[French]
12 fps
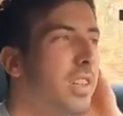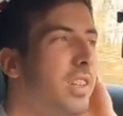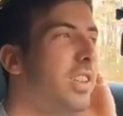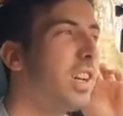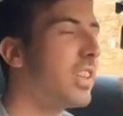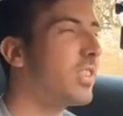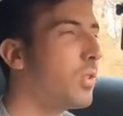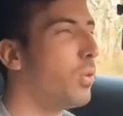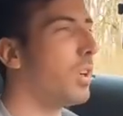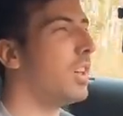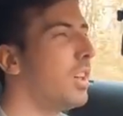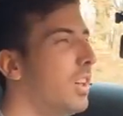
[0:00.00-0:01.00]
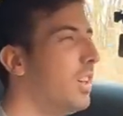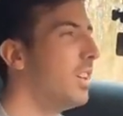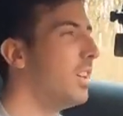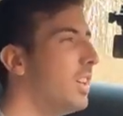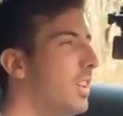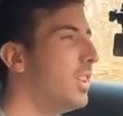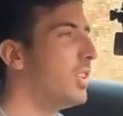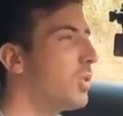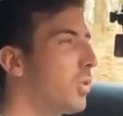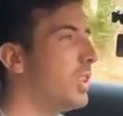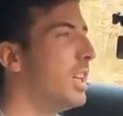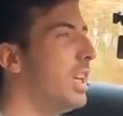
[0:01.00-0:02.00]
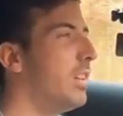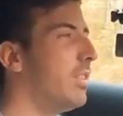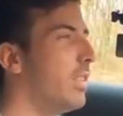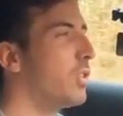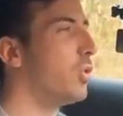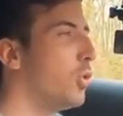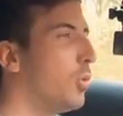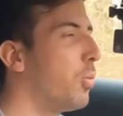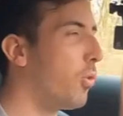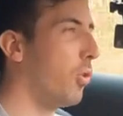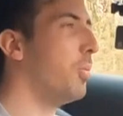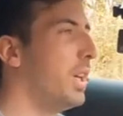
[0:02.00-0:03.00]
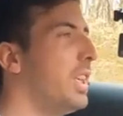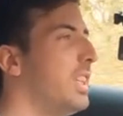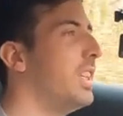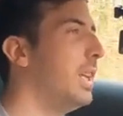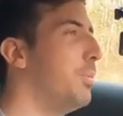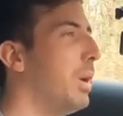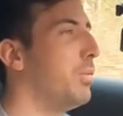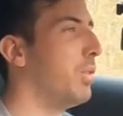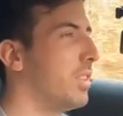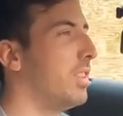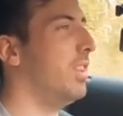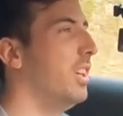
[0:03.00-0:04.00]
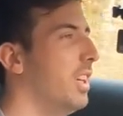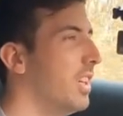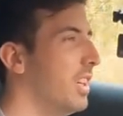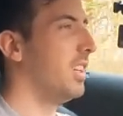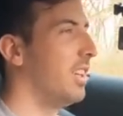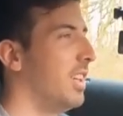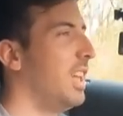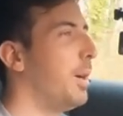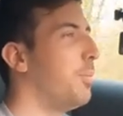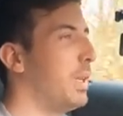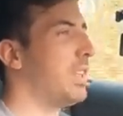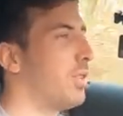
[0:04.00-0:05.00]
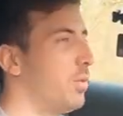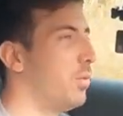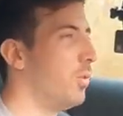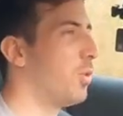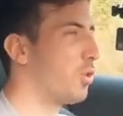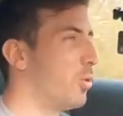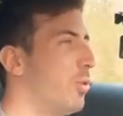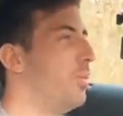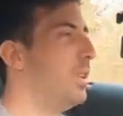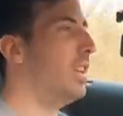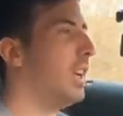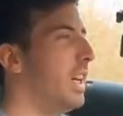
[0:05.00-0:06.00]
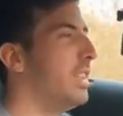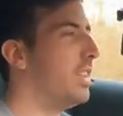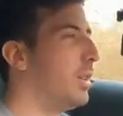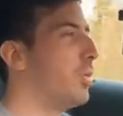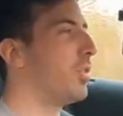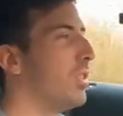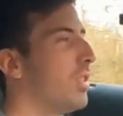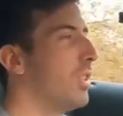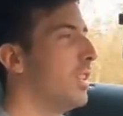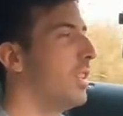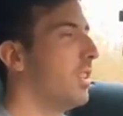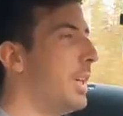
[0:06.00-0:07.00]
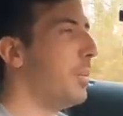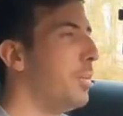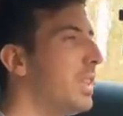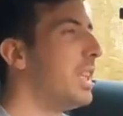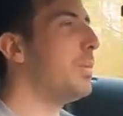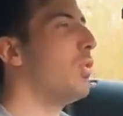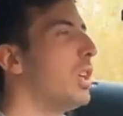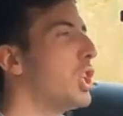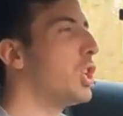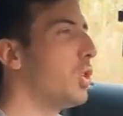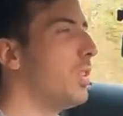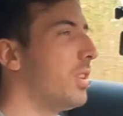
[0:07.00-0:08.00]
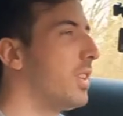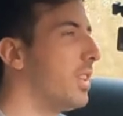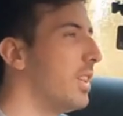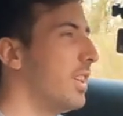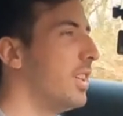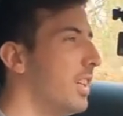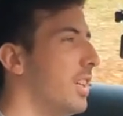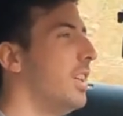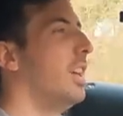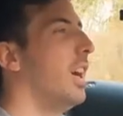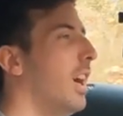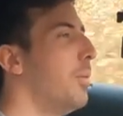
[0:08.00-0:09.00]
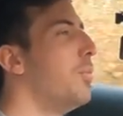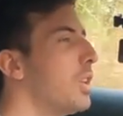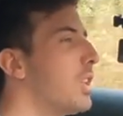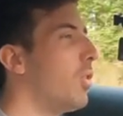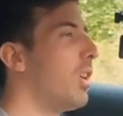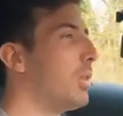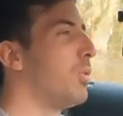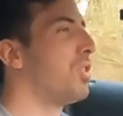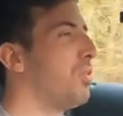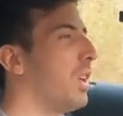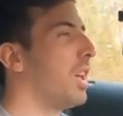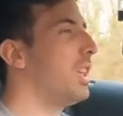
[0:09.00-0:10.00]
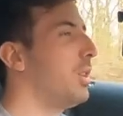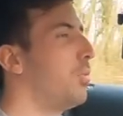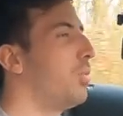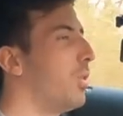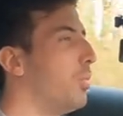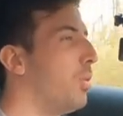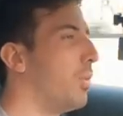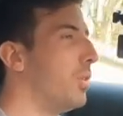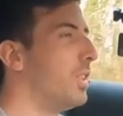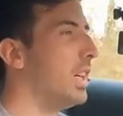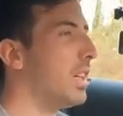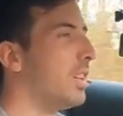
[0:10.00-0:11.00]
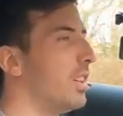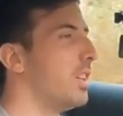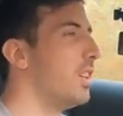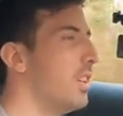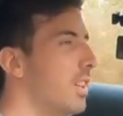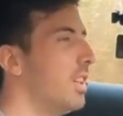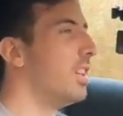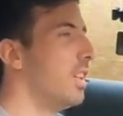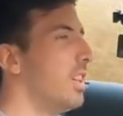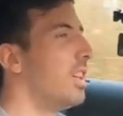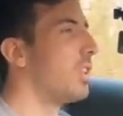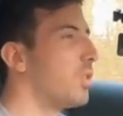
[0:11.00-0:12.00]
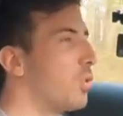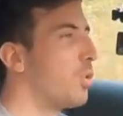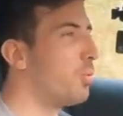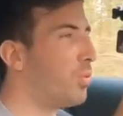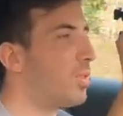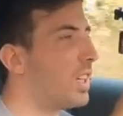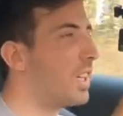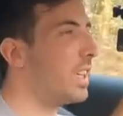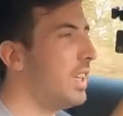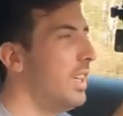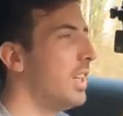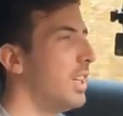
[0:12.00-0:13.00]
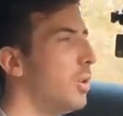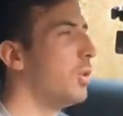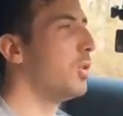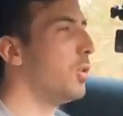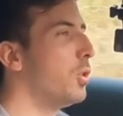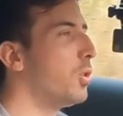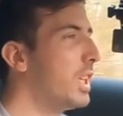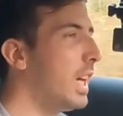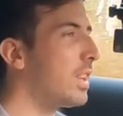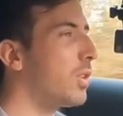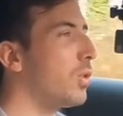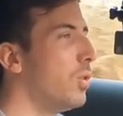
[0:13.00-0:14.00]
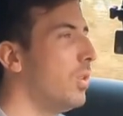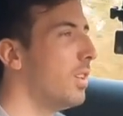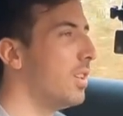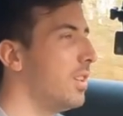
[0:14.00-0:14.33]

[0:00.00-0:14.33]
J'ai un sourire sur les lèvres, je te promets qu'il n'est pas forcé la passion automobile à l'état brut. Mettez-moi juste un moteur atmosphérique pour, pour venir euh, saupoudrer le, gâteau